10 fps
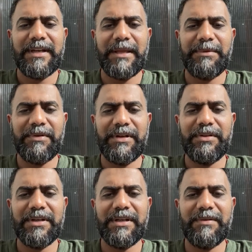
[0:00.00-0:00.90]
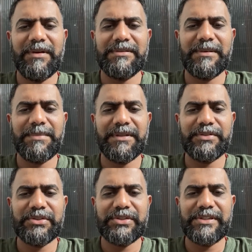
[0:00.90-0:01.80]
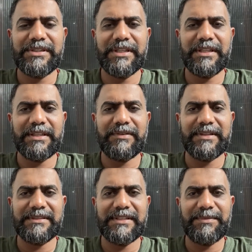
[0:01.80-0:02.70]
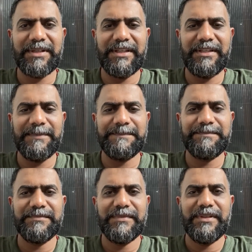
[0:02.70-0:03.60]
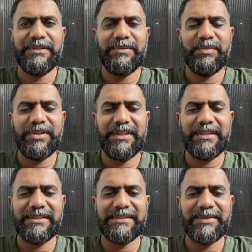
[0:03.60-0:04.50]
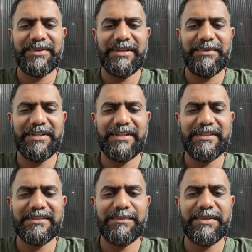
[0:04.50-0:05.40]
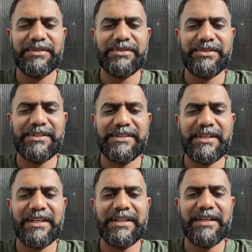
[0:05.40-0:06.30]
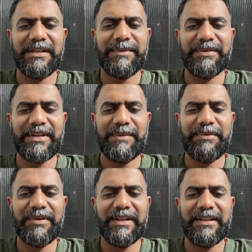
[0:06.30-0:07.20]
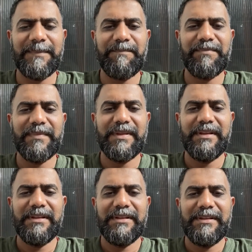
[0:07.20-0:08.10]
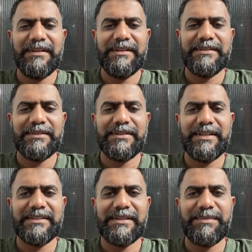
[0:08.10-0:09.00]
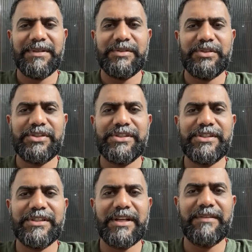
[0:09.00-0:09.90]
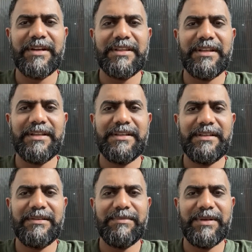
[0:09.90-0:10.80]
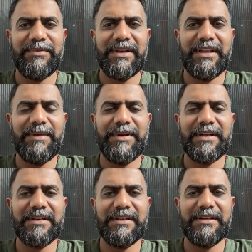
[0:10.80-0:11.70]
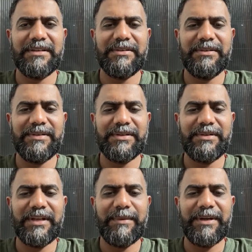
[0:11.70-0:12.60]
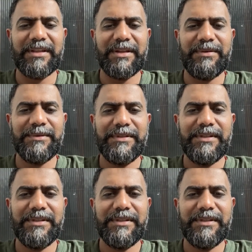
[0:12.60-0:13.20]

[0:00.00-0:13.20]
టైం ఇవ్వాలి ఎందుకంటే వాళ్ళు సంపద సృష్టించి కదా తర్వాత ఇస్తామనేది ముందైతే ఇస్తామని ఏం లేదు సంపద సృష్టించడానికన్నా మనకు టైం ఇవ్వాలి కదా సో ఆ సంపద సృష్టించిన తర్వాత మనం వాళ్ళు ఏ మాటకు వరకు నిలబెడతారు